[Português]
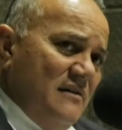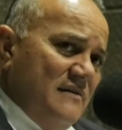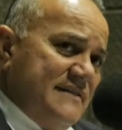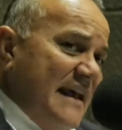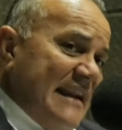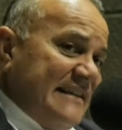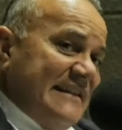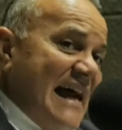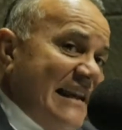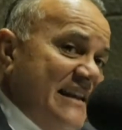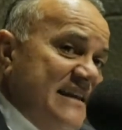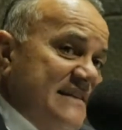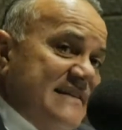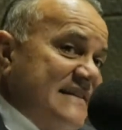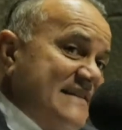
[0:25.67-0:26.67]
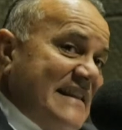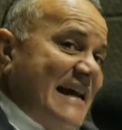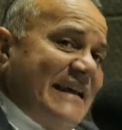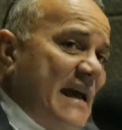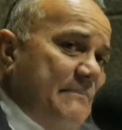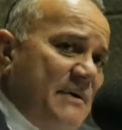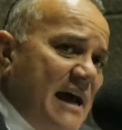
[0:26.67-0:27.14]
Se ela está lisa, está
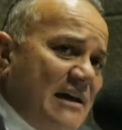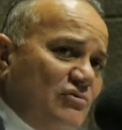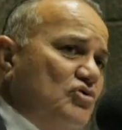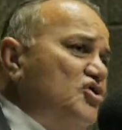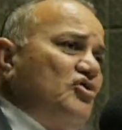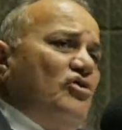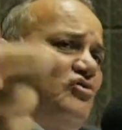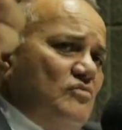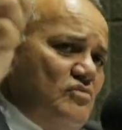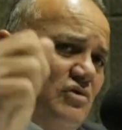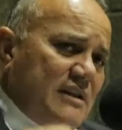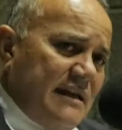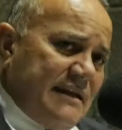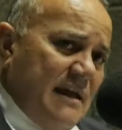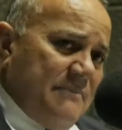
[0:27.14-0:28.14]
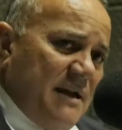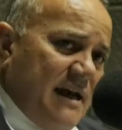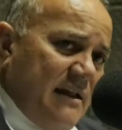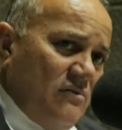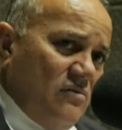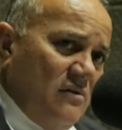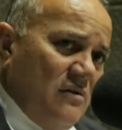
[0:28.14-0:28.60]
quebrada, ou todo mundo está
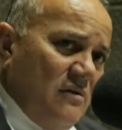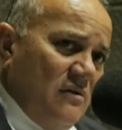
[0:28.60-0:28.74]
quebrado.